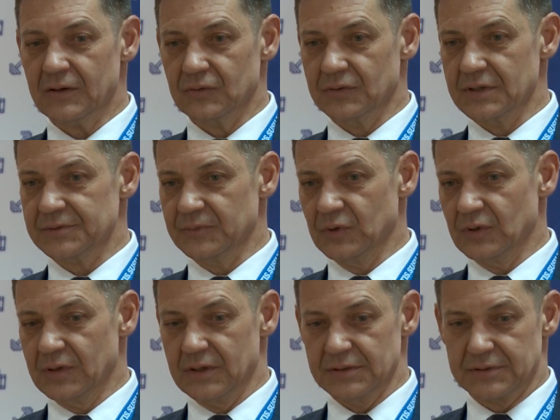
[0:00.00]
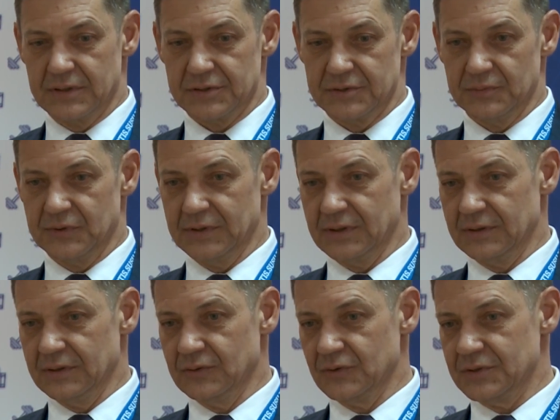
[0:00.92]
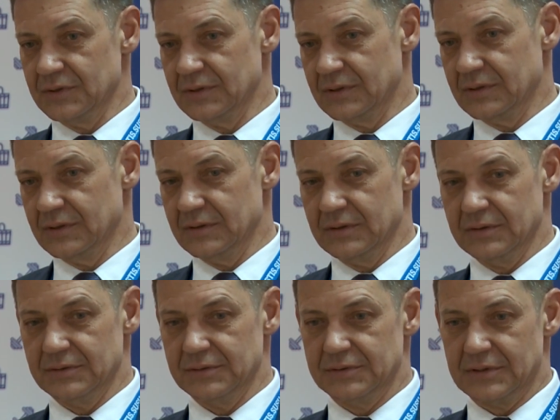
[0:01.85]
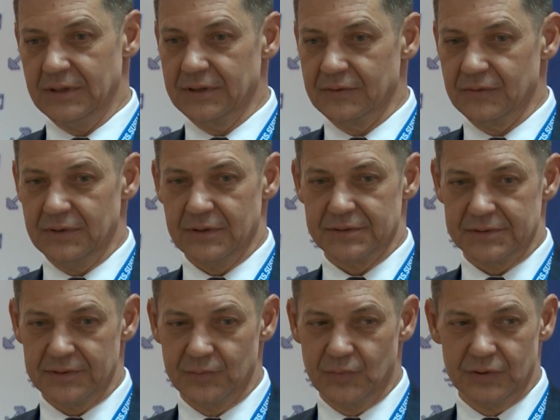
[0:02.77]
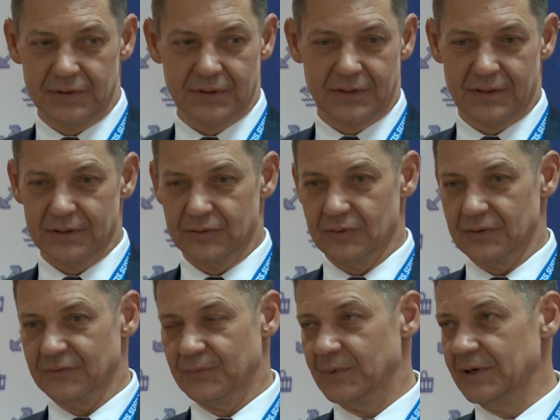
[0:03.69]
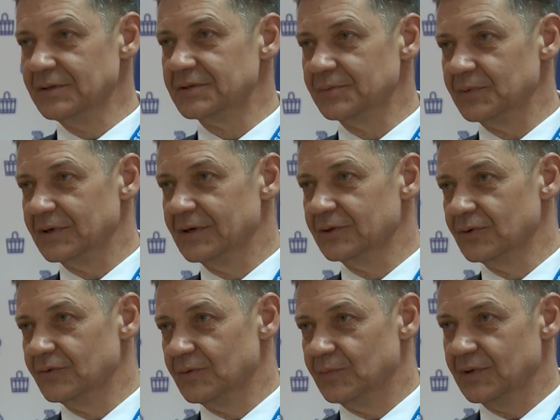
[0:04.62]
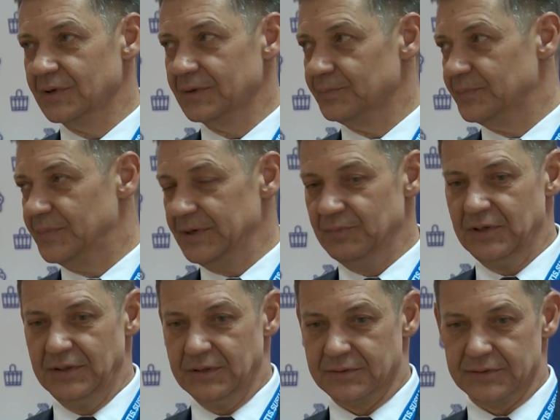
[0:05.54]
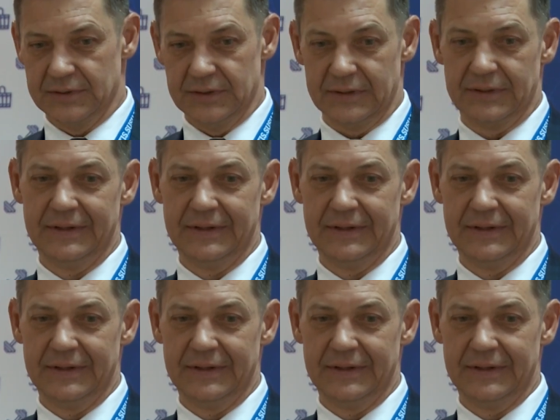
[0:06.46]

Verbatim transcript: У нас много, скажем так, научных э, исследований, разработок, которые, в принципе, готовы бы примениться.